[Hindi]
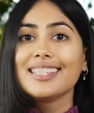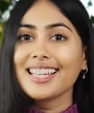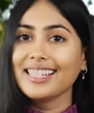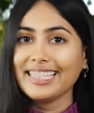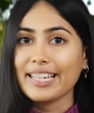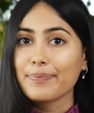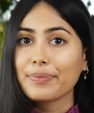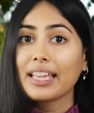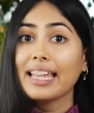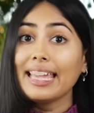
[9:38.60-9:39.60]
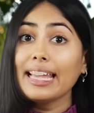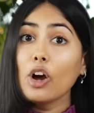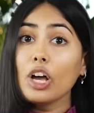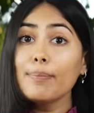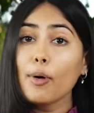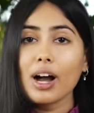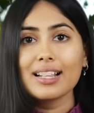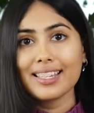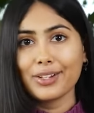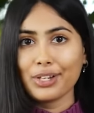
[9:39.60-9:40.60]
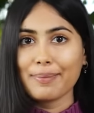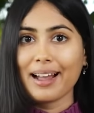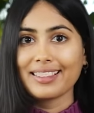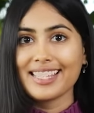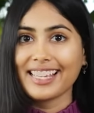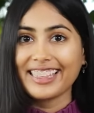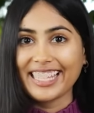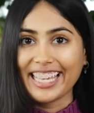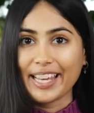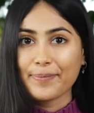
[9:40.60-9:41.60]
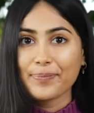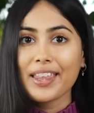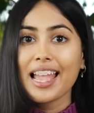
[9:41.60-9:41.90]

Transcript: चलिए एक और बहुत ज़रूरी बात सीखते हैं